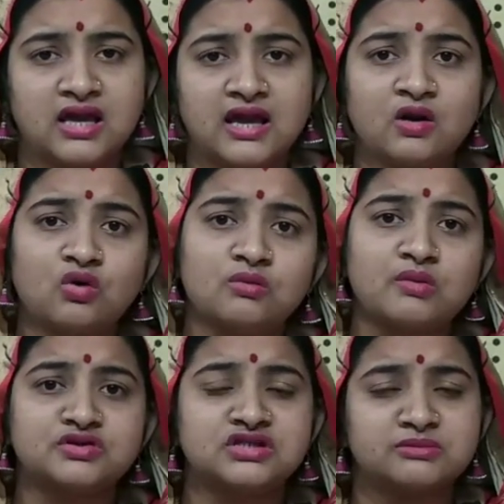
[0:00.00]
এরকম
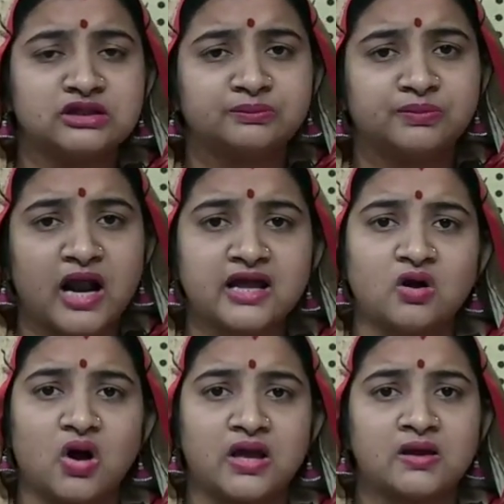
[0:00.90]
অবস্থা আমাদের প্রায়
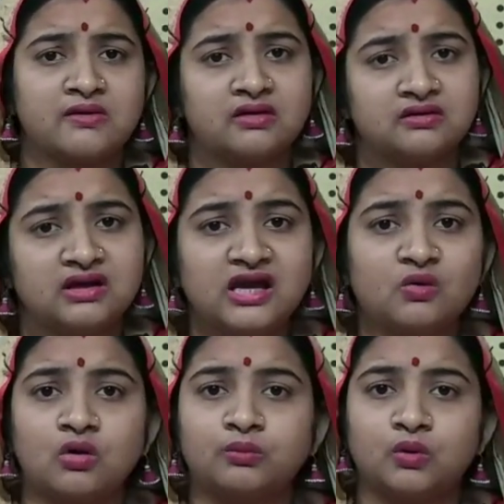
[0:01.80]
হয় কি
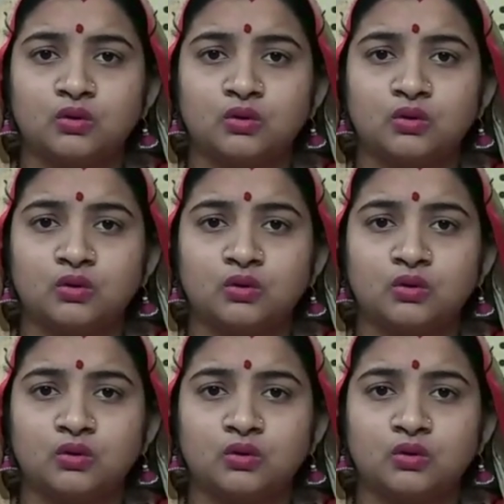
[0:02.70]
করব।